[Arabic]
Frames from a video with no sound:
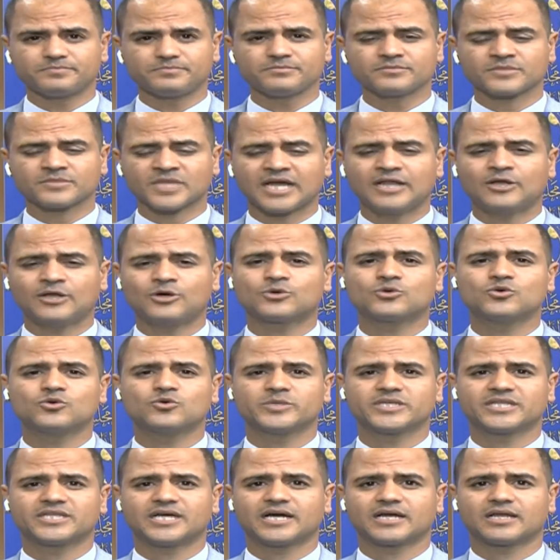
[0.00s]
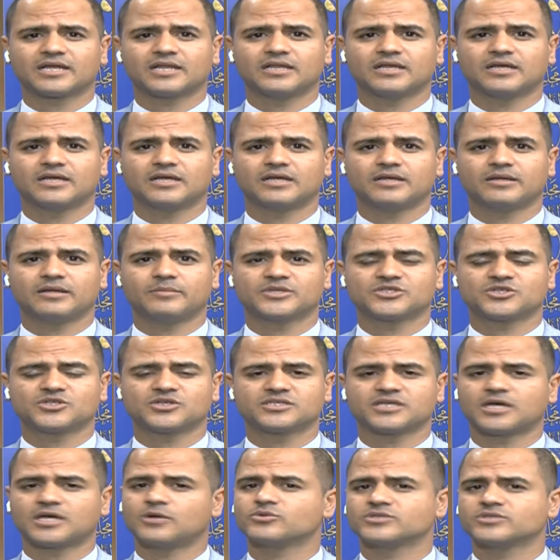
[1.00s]
الحكومي داخل مجلس
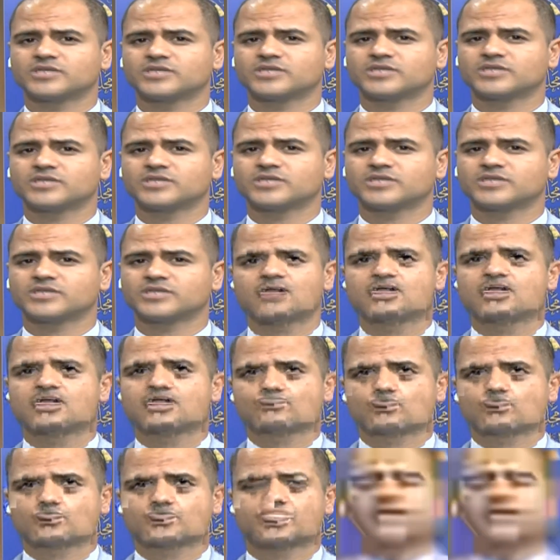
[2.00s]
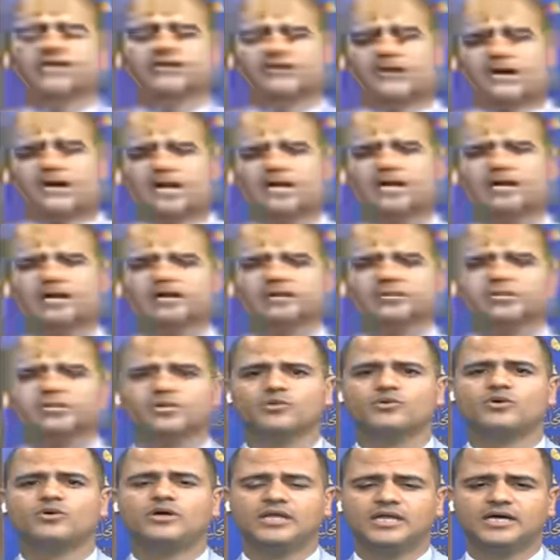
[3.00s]
الوزراء وبالتالي ممكن أن يرحل هذا
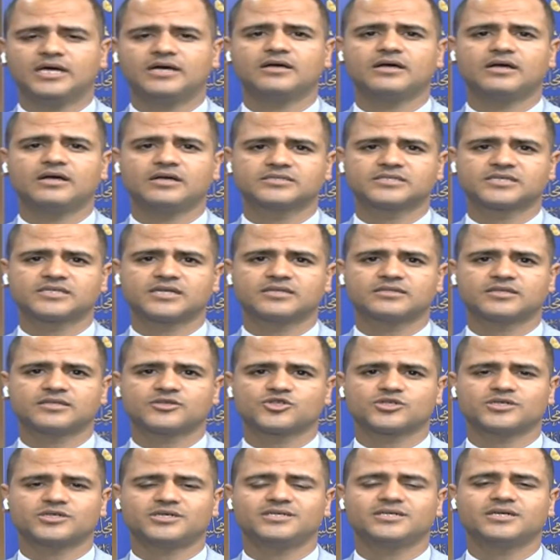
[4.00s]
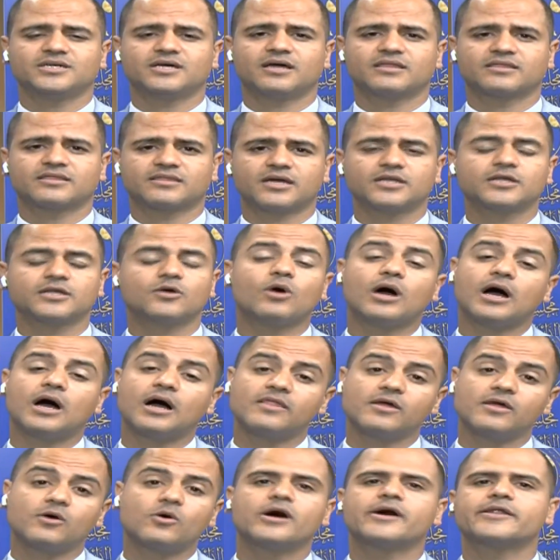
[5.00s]
الموضوع إلى سنة تشريعية الثانية
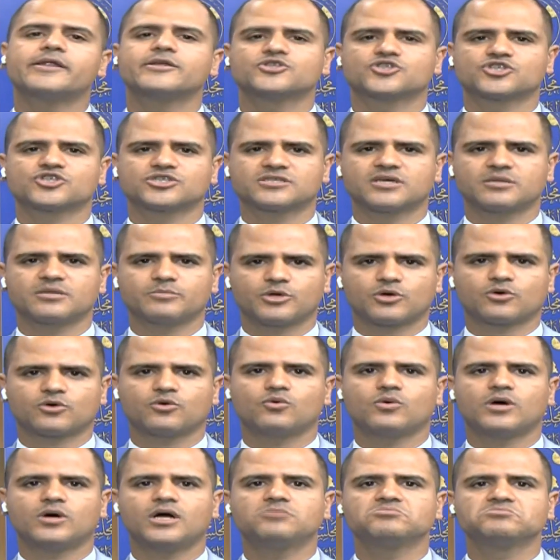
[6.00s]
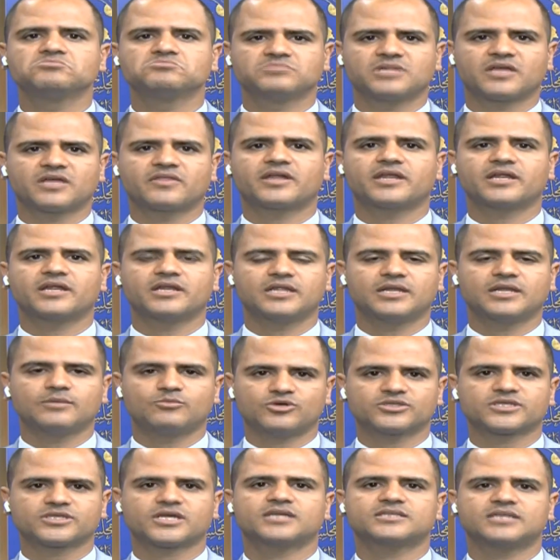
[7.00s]
وهذا وارد جدا بقوة نظرا
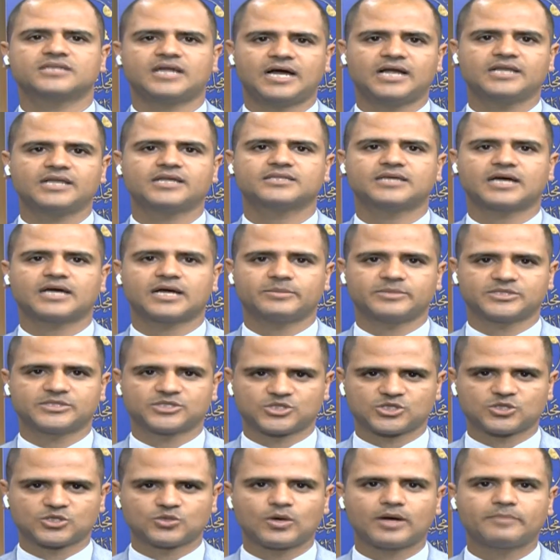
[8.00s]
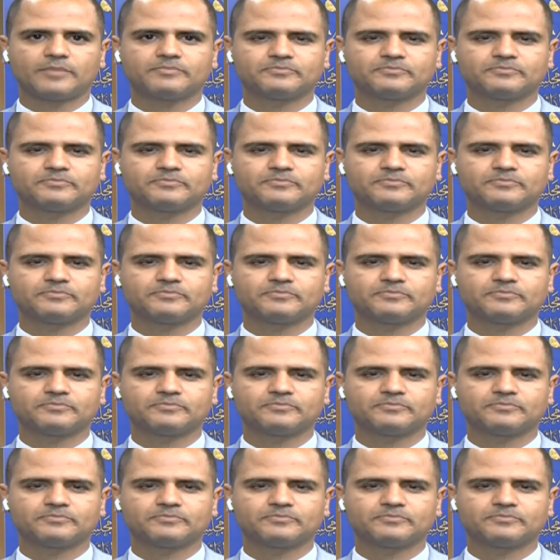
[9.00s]
للمعطيات الحالية داخل مجلس النواب